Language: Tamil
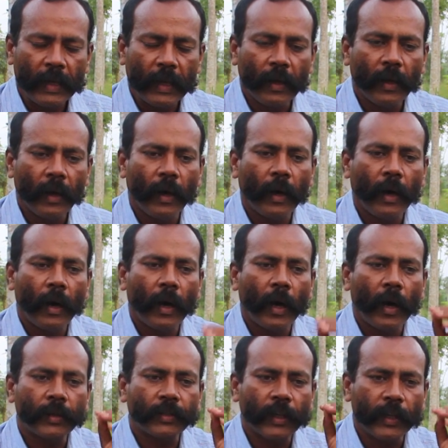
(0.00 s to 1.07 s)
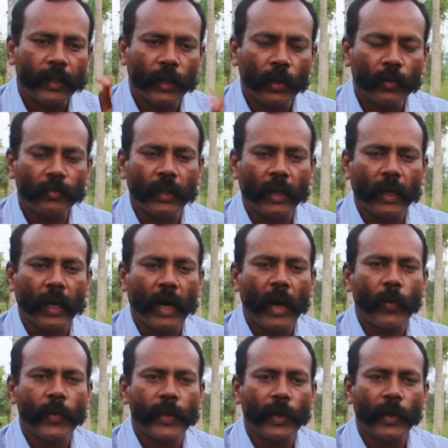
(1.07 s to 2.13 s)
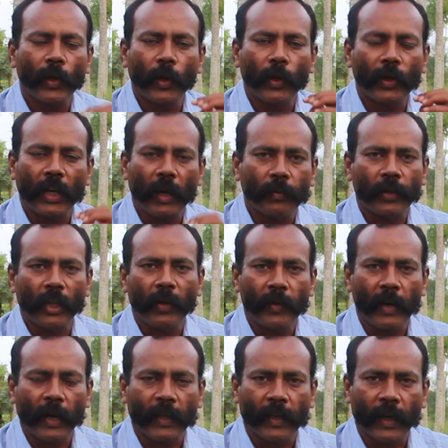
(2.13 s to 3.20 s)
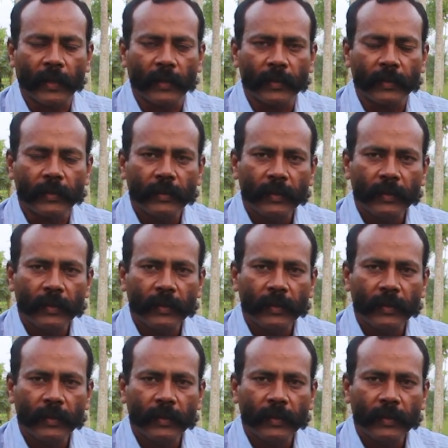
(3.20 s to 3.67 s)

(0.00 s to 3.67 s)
எல்லா செடிகளும் எல்லா உயிரினங்களுக்கும் நாம் தீமை அளிக்காது